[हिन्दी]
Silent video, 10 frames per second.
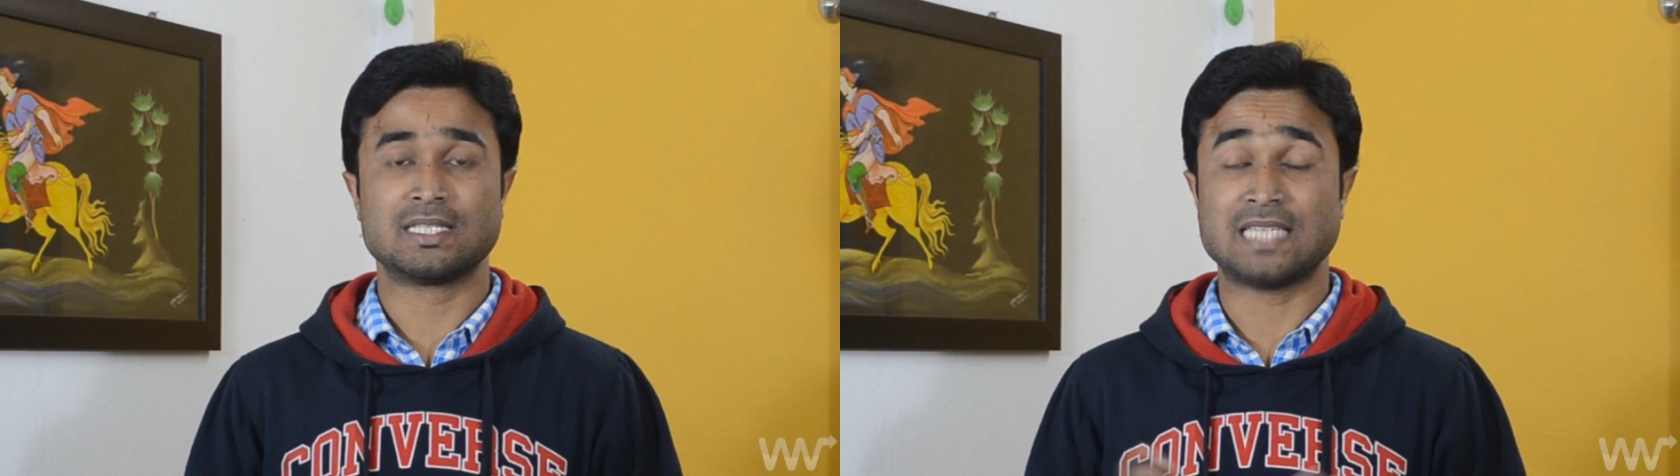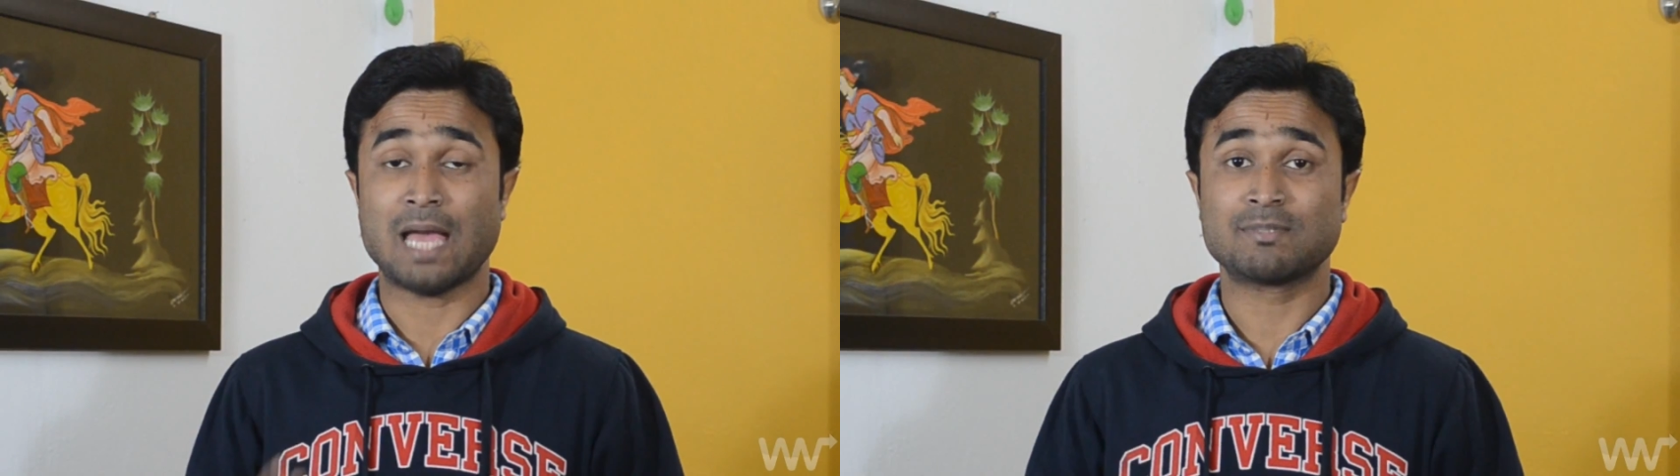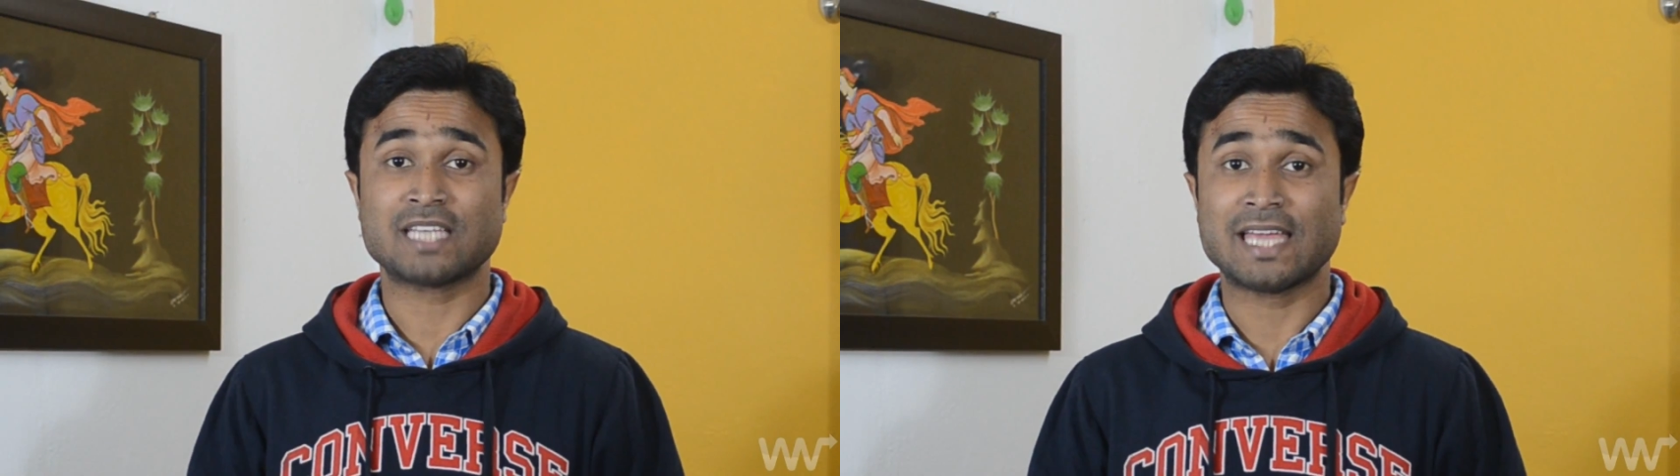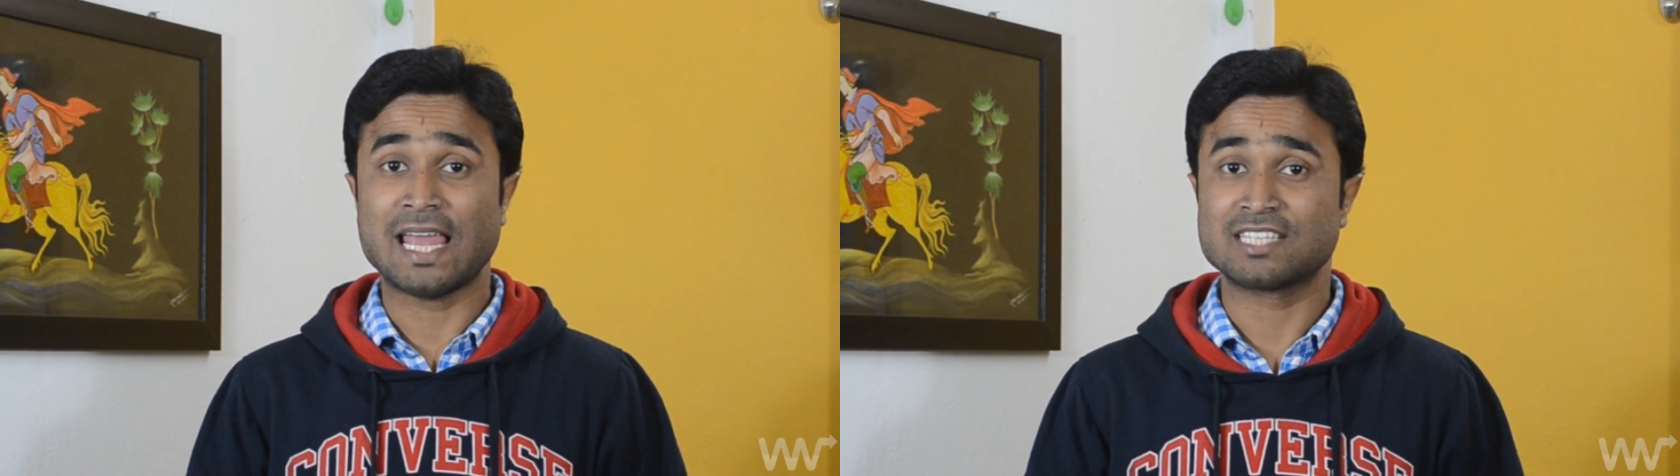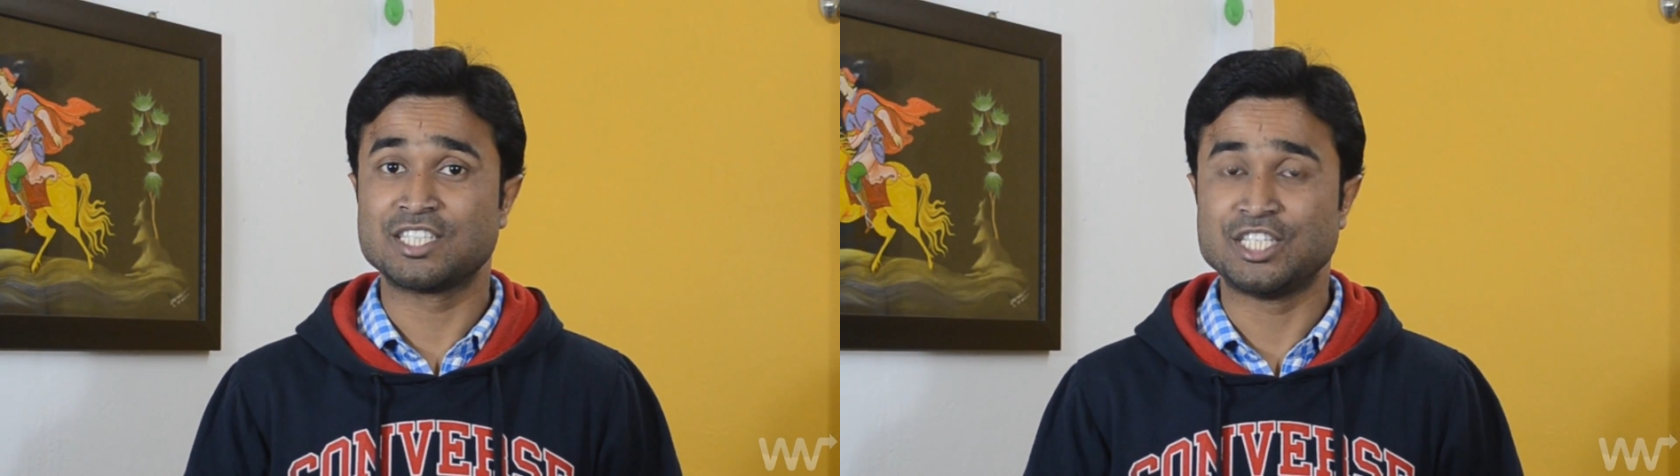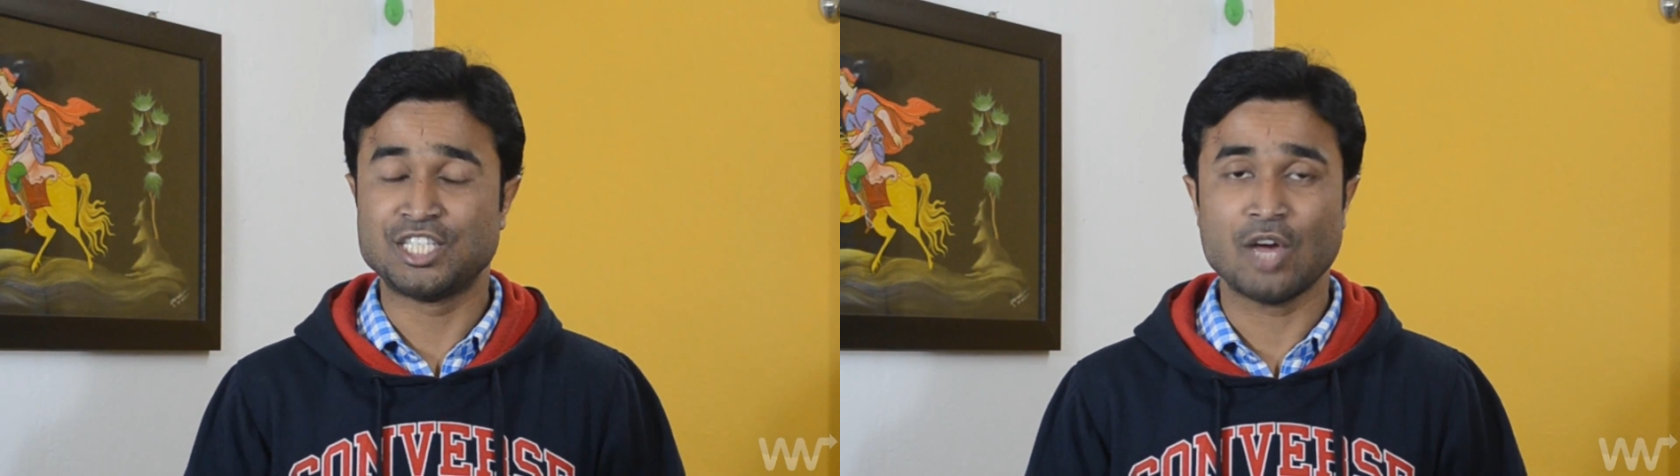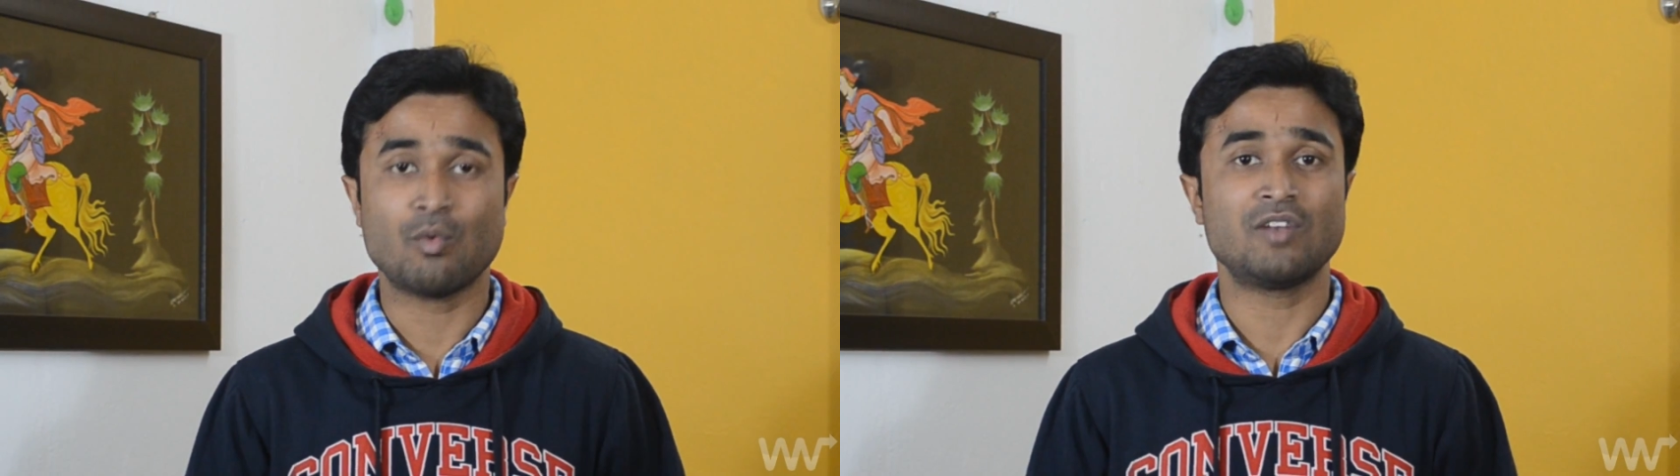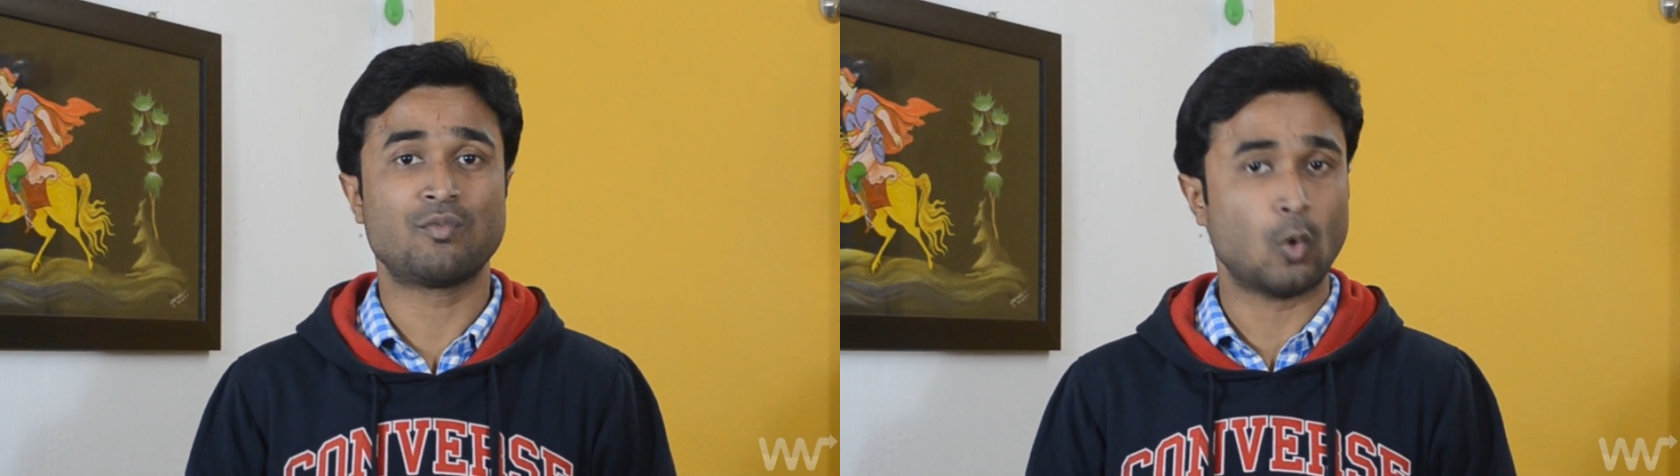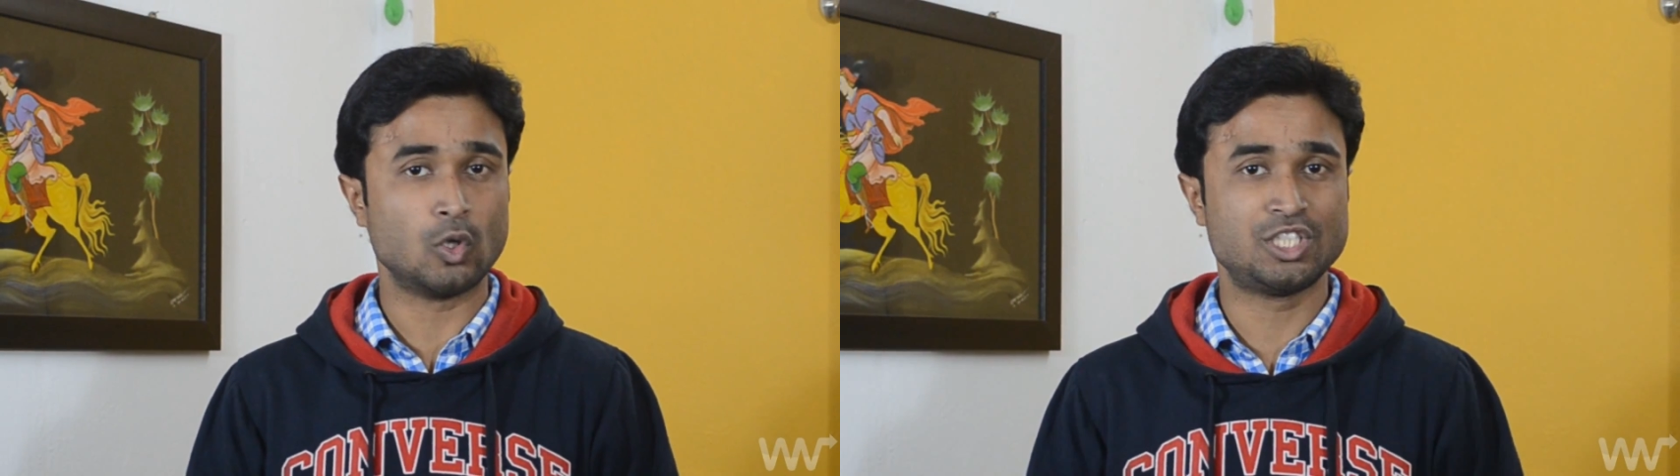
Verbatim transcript: सैमसंग गैलेक्सी जे वन फोर